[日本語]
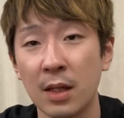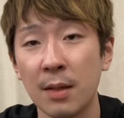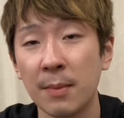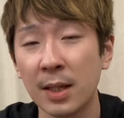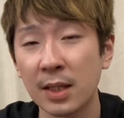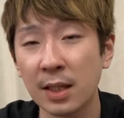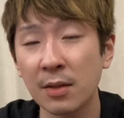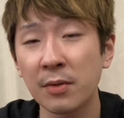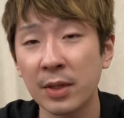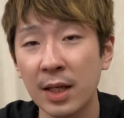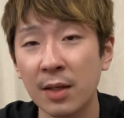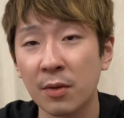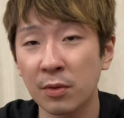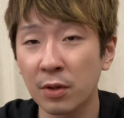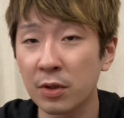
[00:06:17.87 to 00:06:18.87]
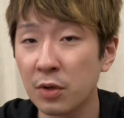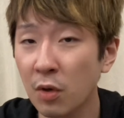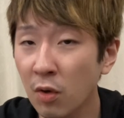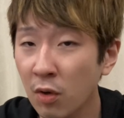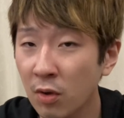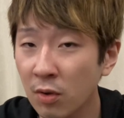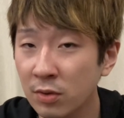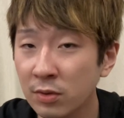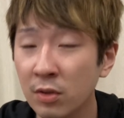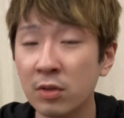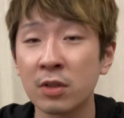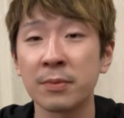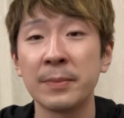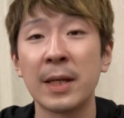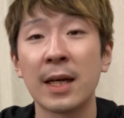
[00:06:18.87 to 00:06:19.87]
なのでこの用具の
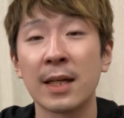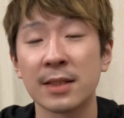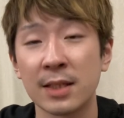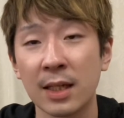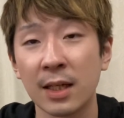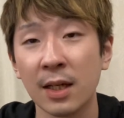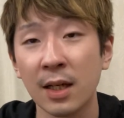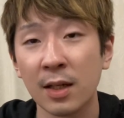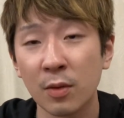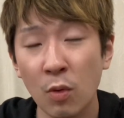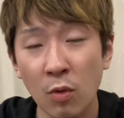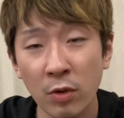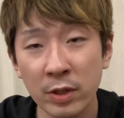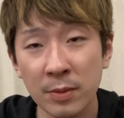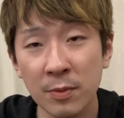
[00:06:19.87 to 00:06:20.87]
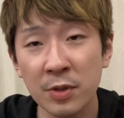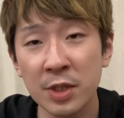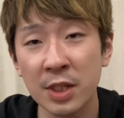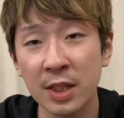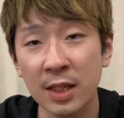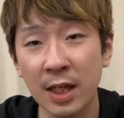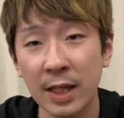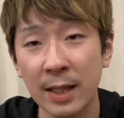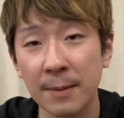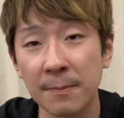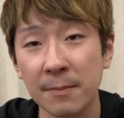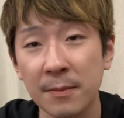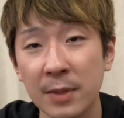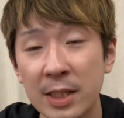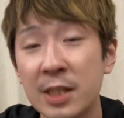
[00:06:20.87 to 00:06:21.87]
組み合わせ、ここにもしっかり
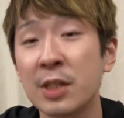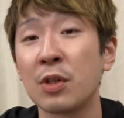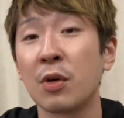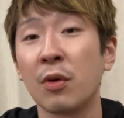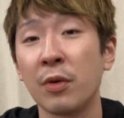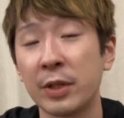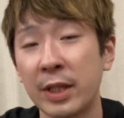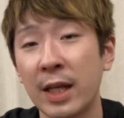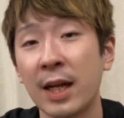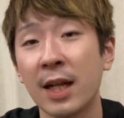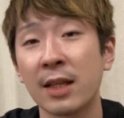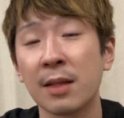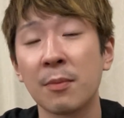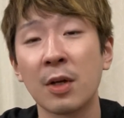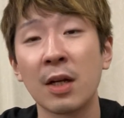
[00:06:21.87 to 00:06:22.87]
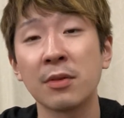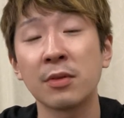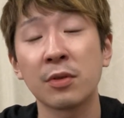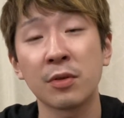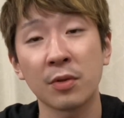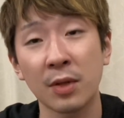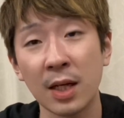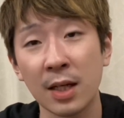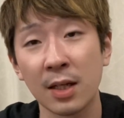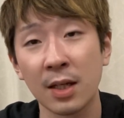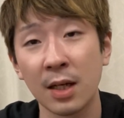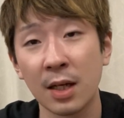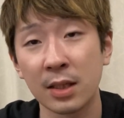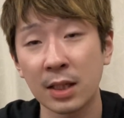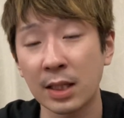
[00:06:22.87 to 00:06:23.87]
意識を置いて選んでもらうということが
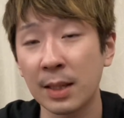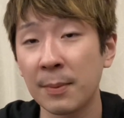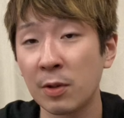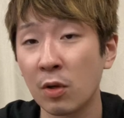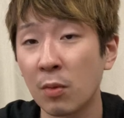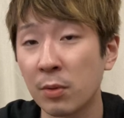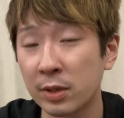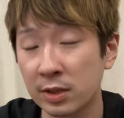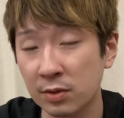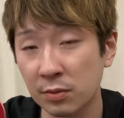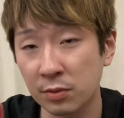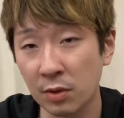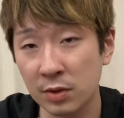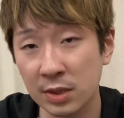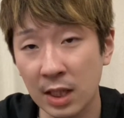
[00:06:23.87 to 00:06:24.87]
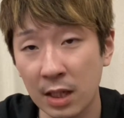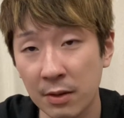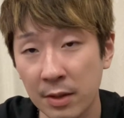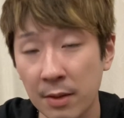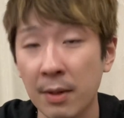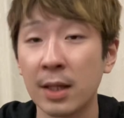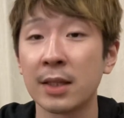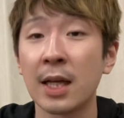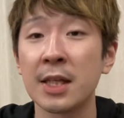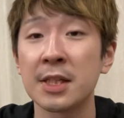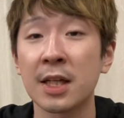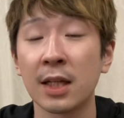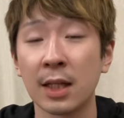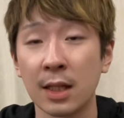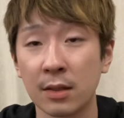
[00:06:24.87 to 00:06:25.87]
縦面の表ソフトを使う上では大事
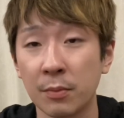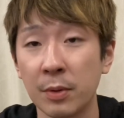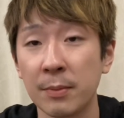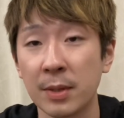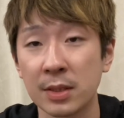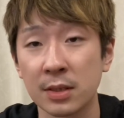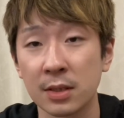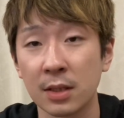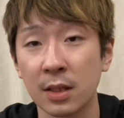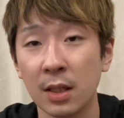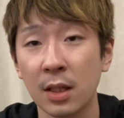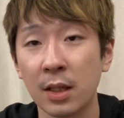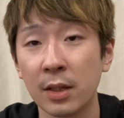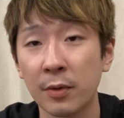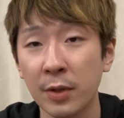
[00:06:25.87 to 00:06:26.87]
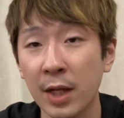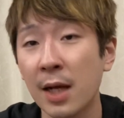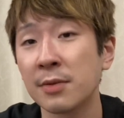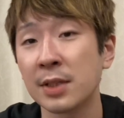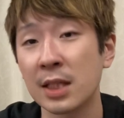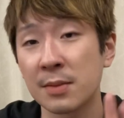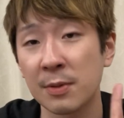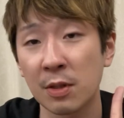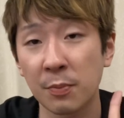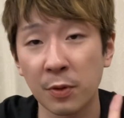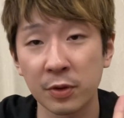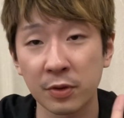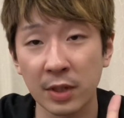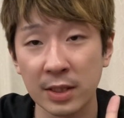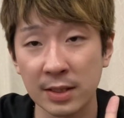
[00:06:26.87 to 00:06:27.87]
かなと思います。これが2つ目の
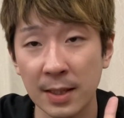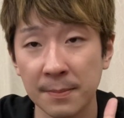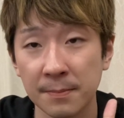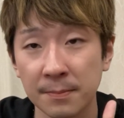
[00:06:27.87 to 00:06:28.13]
ポイントですね。